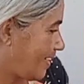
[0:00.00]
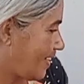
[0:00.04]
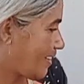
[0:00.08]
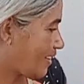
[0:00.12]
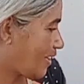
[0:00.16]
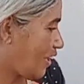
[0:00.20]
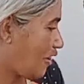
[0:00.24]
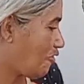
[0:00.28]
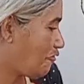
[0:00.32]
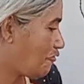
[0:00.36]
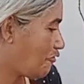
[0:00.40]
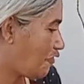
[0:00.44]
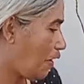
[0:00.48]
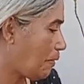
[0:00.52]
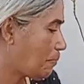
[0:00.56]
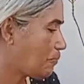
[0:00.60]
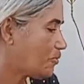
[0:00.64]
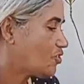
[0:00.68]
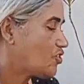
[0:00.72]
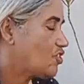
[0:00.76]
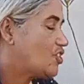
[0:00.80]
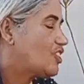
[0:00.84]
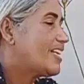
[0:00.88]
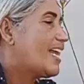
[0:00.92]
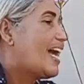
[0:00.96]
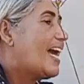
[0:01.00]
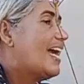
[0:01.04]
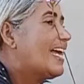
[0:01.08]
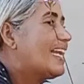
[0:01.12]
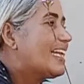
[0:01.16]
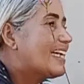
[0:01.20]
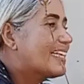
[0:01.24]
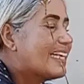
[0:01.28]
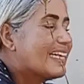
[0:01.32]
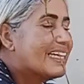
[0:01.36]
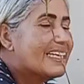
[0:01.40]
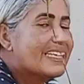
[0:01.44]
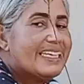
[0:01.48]
Então vamos tirar
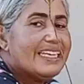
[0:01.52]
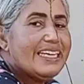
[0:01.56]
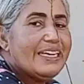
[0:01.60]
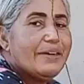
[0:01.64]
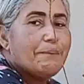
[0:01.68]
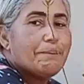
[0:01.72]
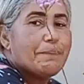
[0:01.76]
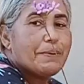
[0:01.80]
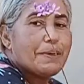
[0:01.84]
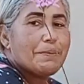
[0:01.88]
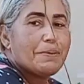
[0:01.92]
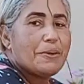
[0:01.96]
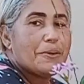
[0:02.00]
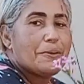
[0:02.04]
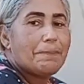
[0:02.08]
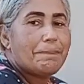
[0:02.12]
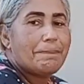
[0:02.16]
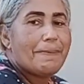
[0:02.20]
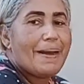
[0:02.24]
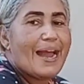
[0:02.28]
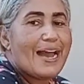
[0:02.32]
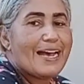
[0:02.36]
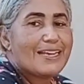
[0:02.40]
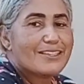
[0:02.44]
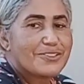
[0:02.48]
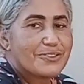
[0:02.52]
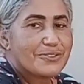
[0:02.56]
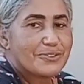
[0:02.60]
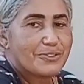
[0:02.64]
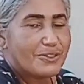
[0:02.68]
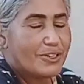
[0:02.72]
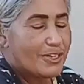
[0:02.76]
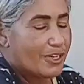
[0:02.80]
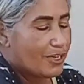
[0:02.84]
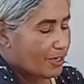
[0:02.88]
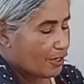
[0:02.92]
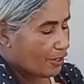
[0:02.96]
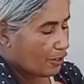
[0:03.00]
ela daqui, o primeiro
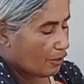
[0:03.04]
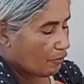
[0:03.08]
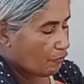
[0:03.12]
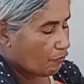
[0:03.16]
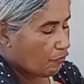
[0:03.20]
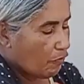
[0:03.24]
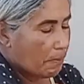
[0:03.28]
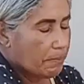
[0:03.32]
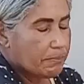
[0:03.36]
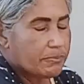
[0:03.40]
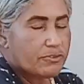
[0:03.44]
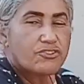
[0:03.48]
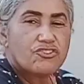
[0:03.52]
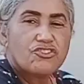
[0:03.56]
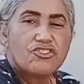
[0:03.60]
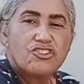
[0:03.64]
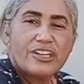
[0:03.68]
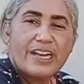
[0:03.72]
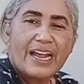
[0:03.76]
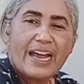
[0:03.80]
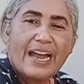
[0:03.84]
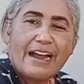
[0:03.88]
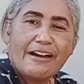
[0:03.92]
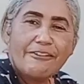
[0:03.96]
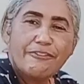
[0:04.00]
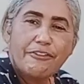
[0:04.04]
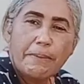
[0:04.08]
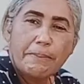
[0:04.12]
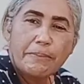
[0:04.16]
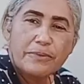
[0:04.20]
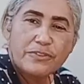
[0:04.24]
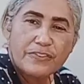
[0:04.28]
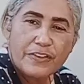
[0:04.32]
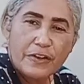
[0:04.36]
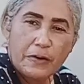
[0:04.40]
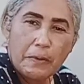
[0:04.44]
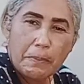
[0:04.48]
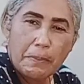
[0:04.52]
passo. Vamos tirar,
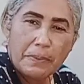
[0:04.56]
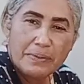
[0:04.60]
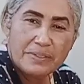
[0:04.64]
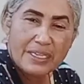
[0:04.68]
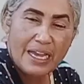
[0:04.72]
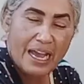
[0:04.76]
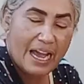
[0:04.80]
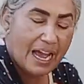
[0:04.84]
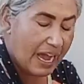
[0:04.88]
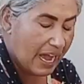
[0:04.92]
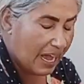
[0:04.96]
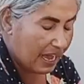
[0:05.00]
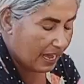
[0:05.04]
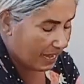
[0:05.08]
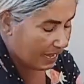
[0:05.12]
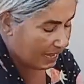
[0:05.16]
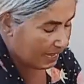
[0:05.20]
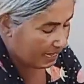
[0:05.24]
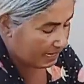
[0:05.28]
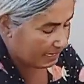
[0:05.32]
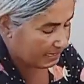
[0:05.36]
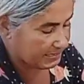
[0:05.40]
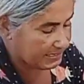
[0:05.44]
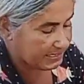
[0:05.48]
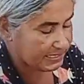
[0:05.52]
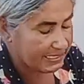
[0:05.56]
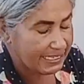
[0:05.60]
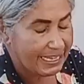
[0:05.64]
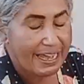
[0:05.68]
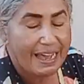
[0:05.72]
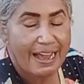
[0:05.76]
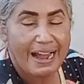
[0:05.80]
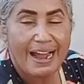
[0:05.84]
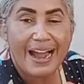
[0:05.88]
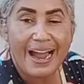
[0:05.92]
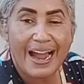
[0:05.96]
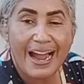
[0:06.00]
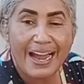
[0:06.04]
vamos ver como as
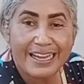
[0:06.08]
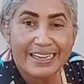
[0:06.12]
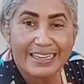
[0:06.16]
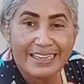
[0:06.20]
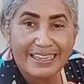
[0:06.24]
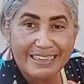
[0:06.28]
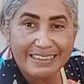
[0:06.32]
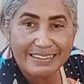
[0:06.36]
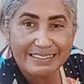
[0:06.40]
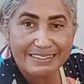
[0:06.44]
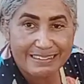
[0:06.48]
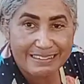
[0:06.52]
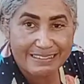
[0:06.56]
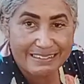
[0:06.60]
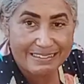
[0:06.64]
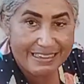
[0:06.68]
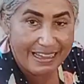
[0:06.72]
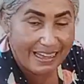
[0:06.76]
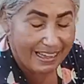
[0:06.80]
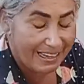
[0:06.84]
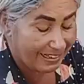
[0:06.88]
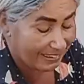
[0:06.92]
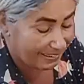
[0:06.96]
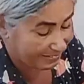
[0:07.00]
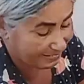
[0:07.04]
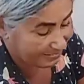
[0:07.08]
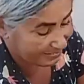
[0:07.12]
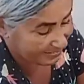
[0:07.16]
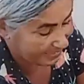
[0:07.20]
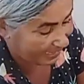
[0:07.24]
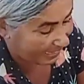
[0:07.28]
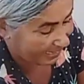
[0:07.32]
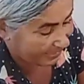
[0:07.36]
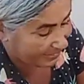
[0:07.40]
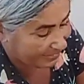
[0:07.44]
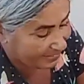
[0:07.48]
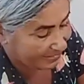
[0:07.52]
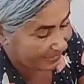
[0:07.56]
raízes dela
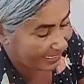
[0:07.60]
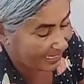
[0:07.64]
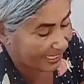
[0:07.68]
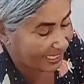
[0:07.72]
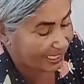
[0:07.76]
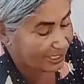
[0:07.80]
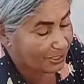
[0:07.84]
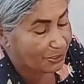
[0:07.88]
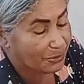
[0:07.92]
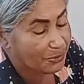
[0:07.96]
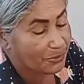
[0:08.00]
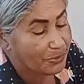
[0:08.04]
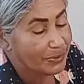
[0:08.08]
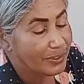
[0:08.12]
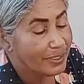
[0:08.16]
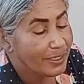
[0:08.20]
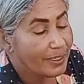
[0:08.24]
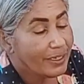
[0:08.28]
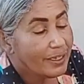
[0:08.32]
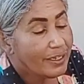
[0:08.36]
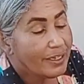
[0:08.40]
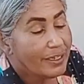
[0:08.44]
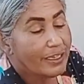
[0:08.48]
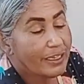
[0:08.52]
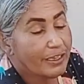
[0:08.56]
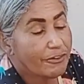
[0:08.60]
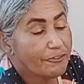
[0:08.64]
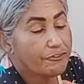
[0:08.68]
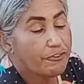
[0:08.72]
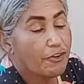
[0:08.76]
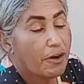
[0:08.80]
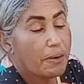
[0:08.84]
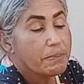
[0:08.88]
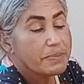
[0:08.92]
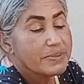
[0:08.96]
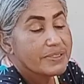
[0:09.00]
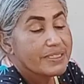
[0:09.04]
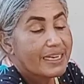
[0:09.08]
está aqui dentro e
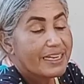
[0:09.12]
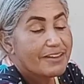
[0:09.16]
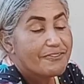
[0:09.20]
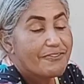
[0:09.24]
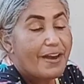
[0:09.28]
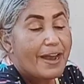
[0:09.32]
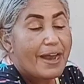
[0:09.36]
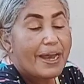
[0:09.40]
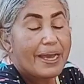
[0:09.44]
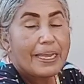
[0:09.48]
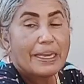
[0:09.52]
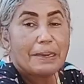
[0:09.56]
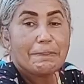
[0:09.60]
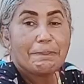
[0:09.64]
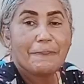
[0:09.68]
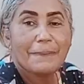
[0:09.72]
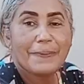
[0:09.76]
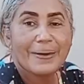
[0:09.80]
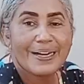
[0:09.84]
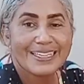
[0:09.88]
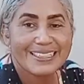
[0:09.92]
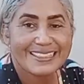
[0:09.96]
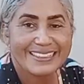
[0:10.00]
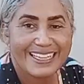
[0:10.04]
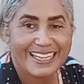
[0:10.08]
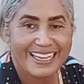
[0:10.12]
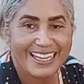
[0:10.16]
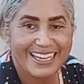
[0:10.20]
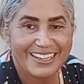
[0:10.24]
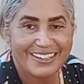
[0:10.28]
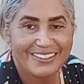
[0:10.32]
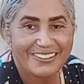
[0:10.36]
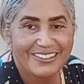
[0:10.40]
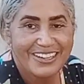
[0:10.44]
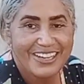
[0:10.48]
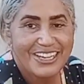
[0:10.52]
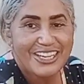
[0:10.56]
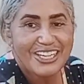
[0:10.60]
vamos levar ela para o
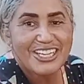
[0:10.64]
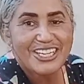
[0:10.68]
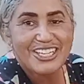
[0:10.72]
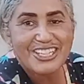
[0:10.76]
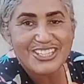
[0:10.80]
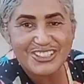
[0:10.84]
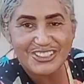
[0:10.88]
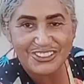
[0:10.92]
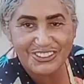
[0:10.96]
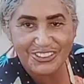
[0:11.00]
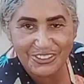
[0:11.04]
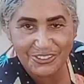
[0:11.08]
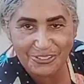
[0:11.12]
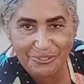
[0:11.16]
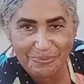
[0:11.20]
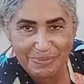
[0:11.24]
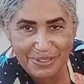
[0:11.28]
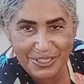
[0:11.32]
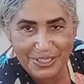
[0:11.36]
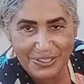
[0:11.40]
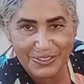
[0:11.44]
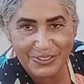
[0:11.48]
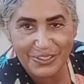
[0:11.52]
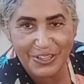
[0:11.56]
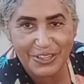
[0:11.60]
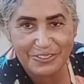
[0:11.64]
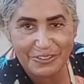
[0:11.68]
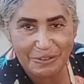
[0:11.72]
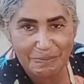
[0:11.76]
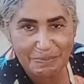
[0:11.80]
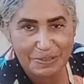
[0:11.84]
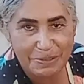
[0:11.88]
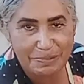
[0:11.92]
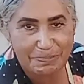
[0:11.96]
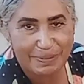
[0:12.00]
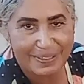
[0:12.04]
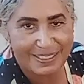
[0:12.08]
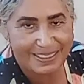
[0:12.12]
canteiro e junto comigo nós
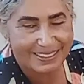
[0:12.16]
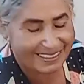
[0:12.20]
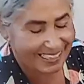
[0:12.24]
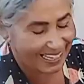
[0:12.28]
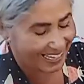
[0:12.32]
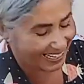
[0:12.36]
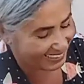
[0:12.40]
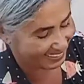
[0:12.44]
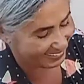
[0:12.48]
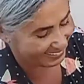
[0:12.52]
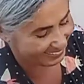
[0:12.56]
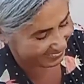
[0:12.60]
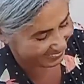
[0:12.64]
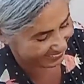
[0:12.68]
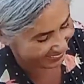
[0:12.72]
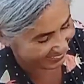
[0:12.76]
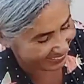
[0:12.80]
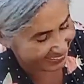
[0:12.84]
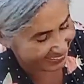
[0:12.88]
vamos plantá-la.